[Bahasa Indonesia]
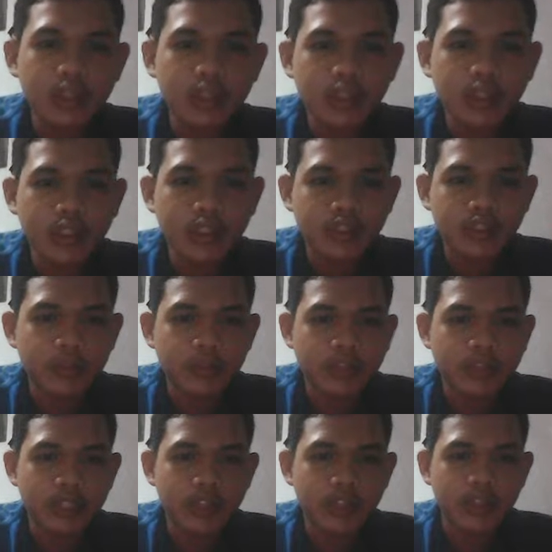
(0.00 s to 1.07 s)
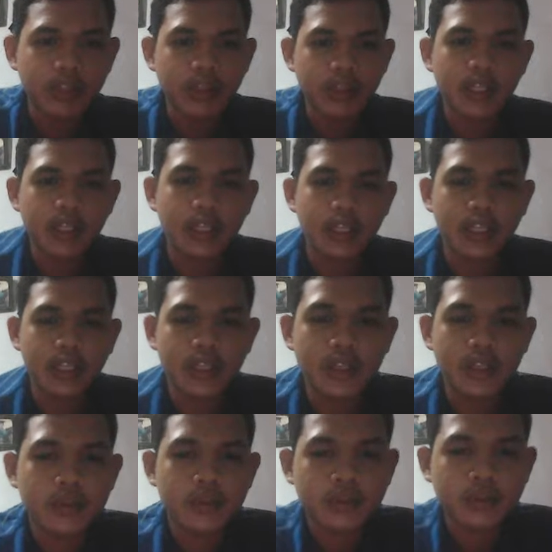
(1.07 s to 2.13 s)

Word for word: Nih, coba saya download lagi aja